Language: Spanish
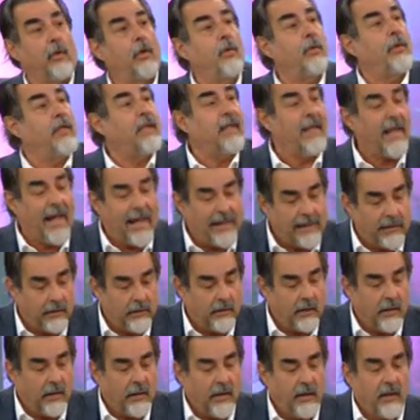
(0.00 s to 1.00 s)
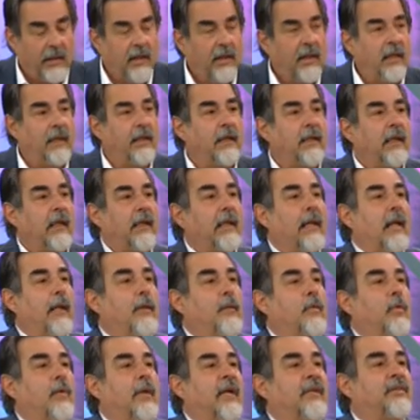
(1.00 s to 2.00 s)
Lo ideal es que la
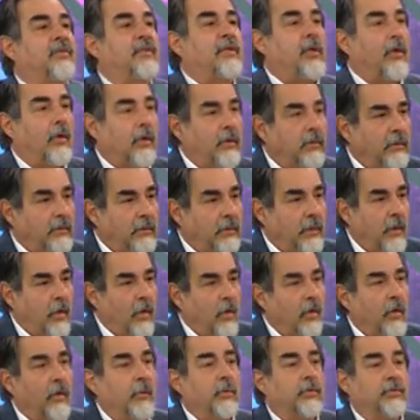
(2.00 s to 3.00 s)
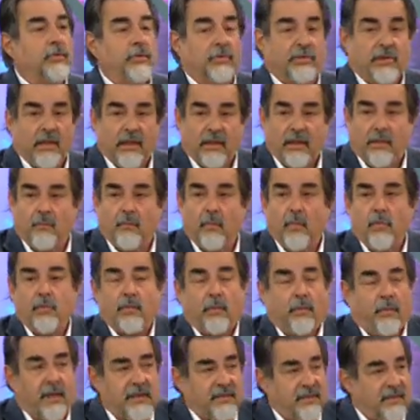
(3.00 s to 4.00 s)
educación, como sucede en muchos
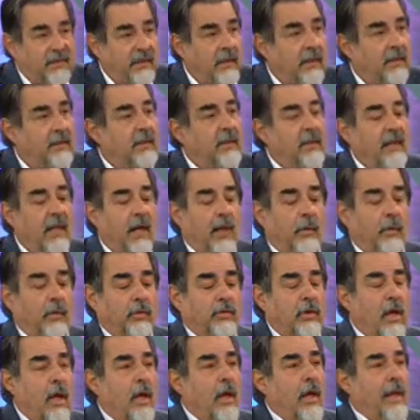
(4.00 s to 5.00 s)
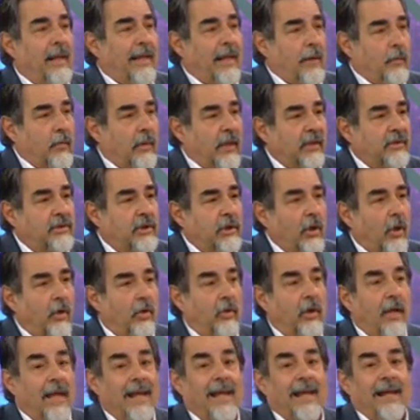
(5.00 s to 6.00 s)
países escandinavos, la educación,
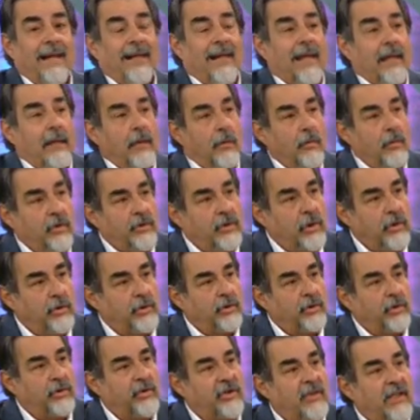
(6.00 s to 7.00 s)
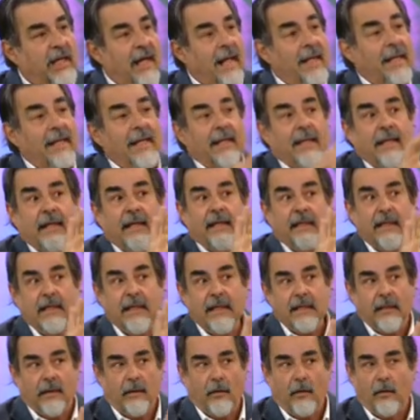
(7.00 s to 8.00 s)
la inclusión social
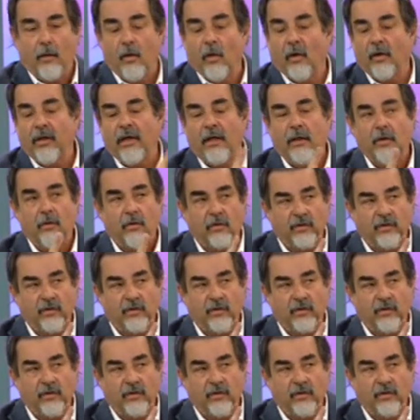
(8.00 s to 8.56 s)
y lo que no